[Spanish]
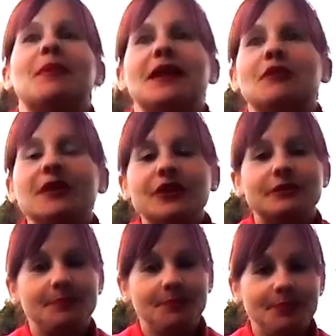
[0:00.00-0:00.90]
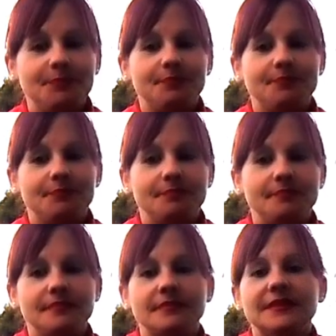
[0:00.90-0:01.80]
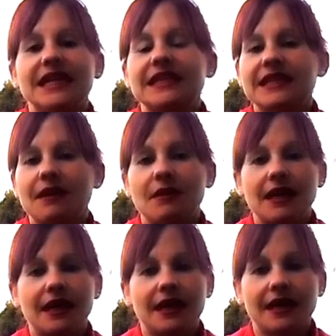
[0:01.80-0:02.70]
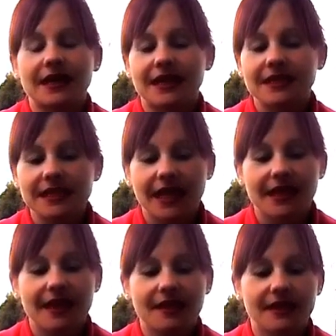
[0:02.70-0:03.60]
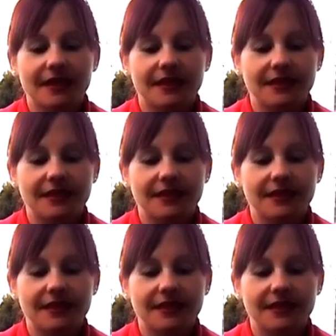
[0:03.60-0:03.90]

Pero bueno, mm, ya estaba cansada de,